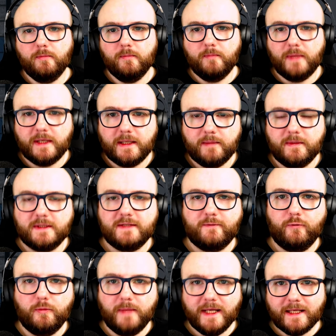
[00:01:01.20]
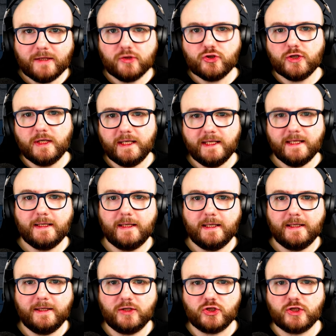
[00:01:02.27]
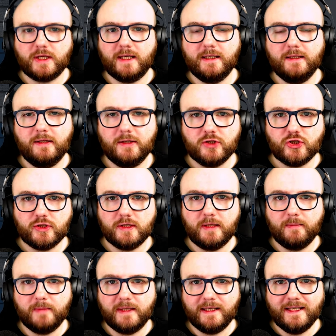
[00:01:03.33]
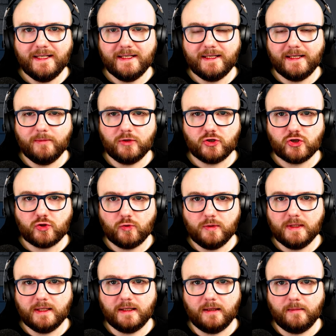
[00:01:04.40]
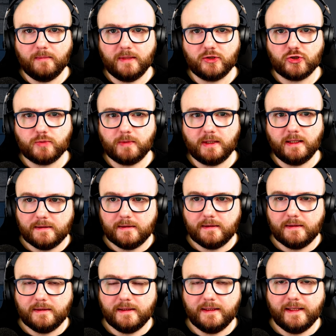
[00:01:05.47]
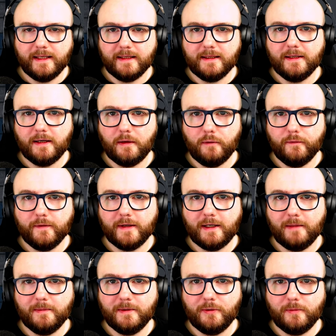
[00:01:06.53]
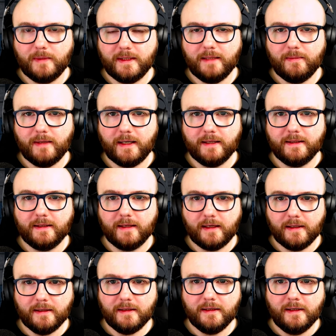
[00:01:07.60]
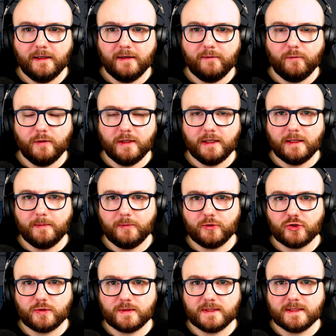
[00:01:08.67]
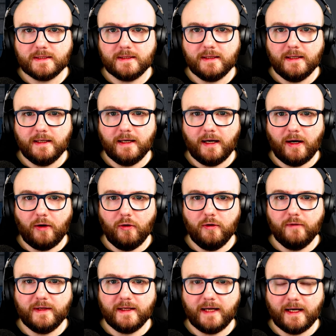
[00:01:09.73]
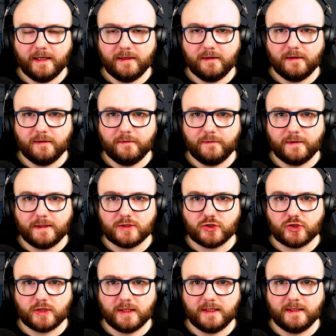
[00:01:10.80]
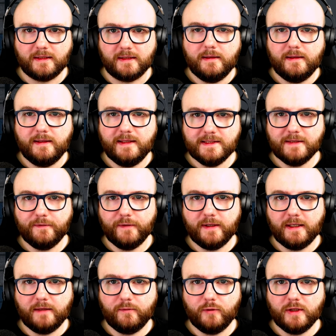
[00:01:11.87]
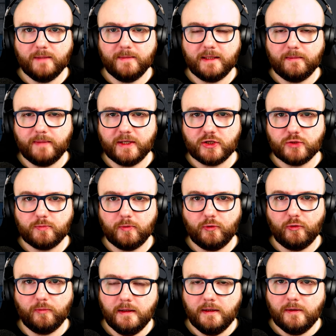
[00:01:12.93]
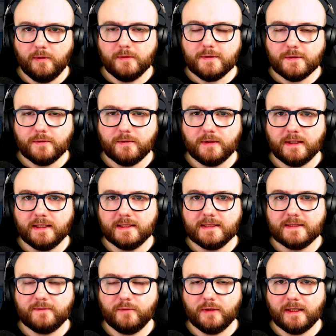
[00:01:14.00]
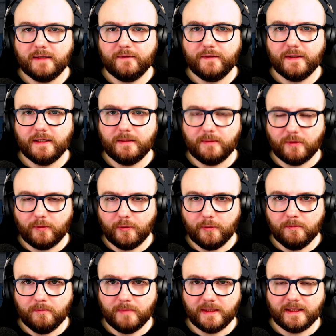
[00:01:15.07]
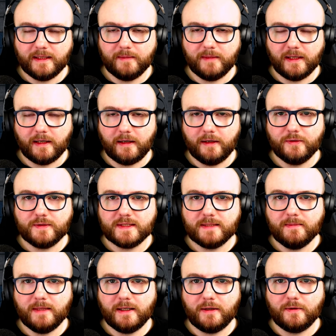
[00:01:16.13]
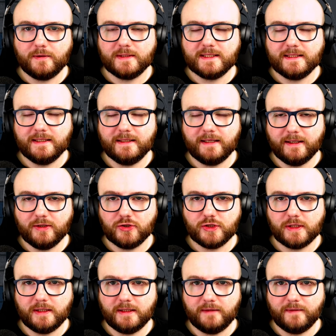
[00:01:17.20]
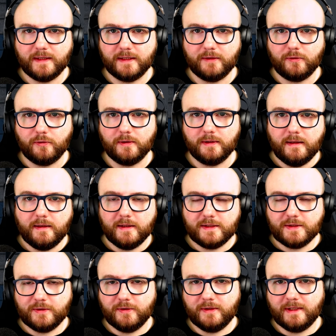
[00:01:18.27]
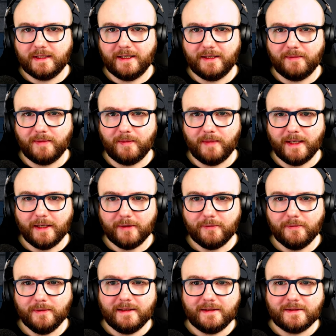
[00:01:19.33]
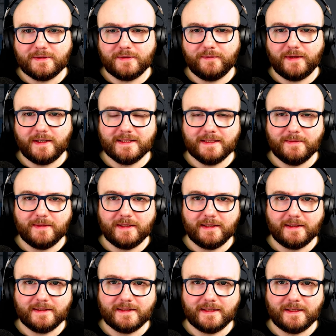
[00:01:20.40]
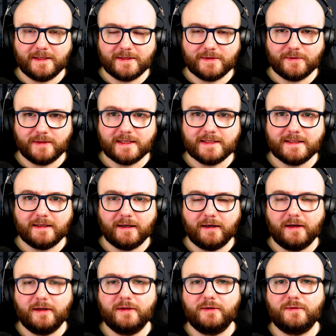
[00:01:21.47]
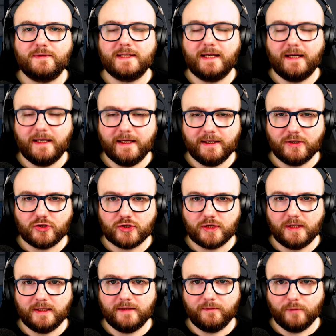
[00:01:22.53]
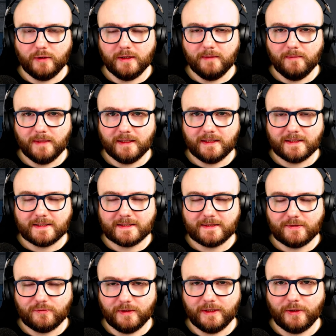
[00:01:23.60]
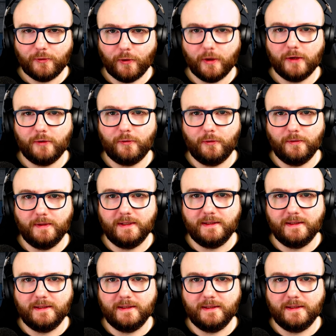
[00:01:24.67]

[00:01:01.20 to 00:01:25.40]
bei dem das volumetrische Licht der starken Taschenlampe nicht dem der Schulterlampe entsprach. Die tägliche Aufgabe überlebe einen Hand wurde abgeschlossen, auch wenn keine Handphase startete. Dieser Fehler wurde mit dem Patch behoben. Und zu guter Letzt wurde ein Fehler behoben, bei dem die Radios im Haus nicht eingeschaltet werden konnten. Hierzu noch eine kleine Bemerkung. So war es nämlich tatsächlich so, dass die Radios eingeschaltet wurden, man es nur nicht hören konnte.